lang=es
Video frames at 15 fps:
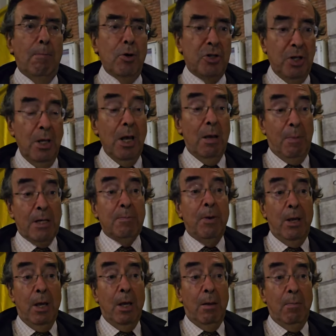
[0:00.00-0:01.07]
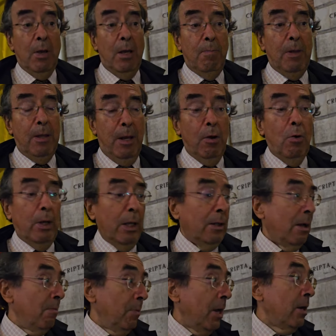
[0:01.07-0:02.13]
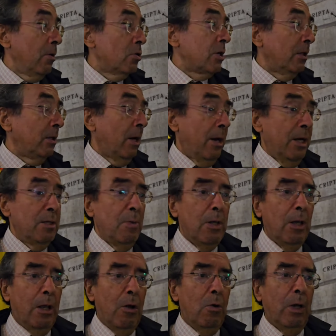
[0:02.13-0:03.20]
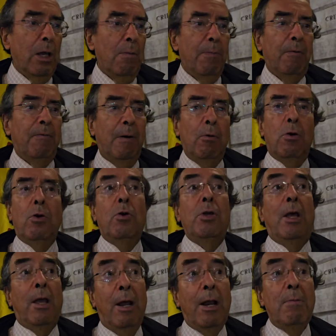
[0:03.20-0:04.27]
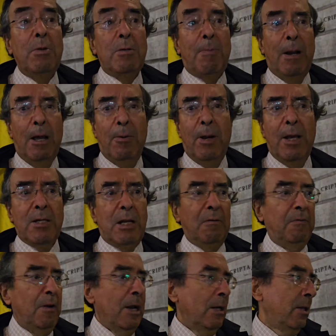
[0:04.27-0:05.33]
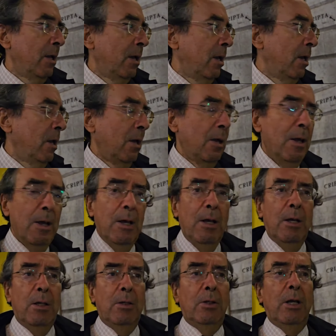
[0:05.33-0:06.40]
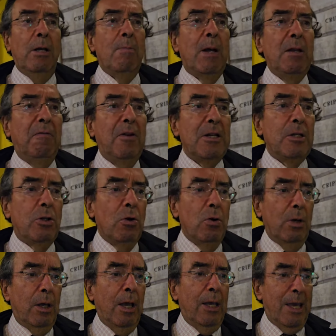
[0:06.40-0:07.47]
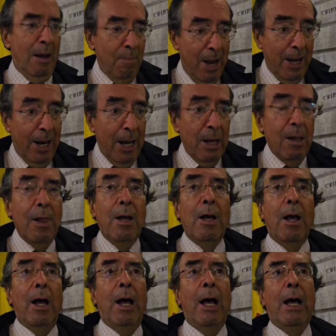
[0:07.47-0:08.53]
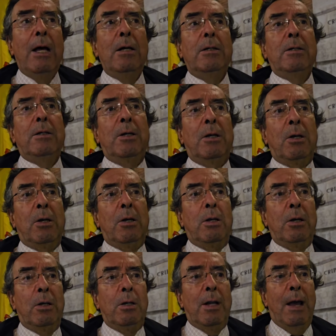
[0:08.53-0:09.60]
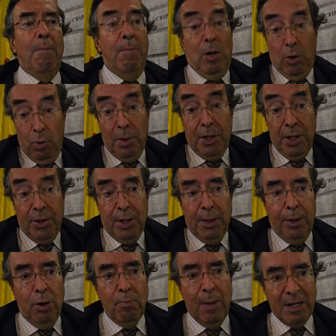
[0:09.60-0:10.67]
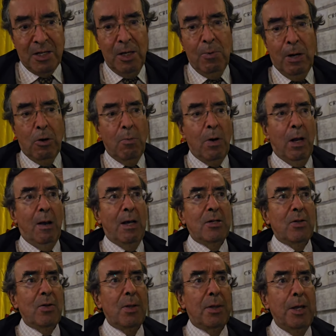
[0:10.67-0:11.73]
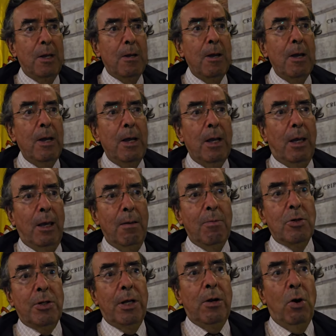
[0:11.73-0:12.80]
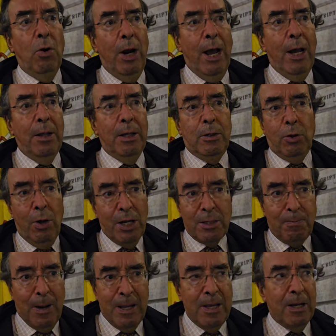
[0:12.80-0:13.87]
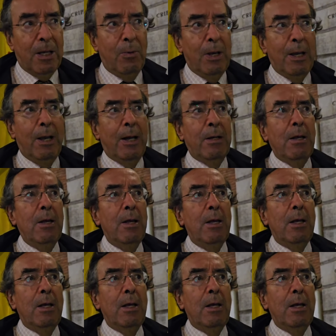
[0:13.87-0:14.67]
pues sí, además me, pidieron que también los catalanes me dijeron que por favor lo dijeran mis palabras al final del manifiesto, que llamara a eh, la concentración masiva, como acabas de decir, que hemos de lograr de toda España que vengan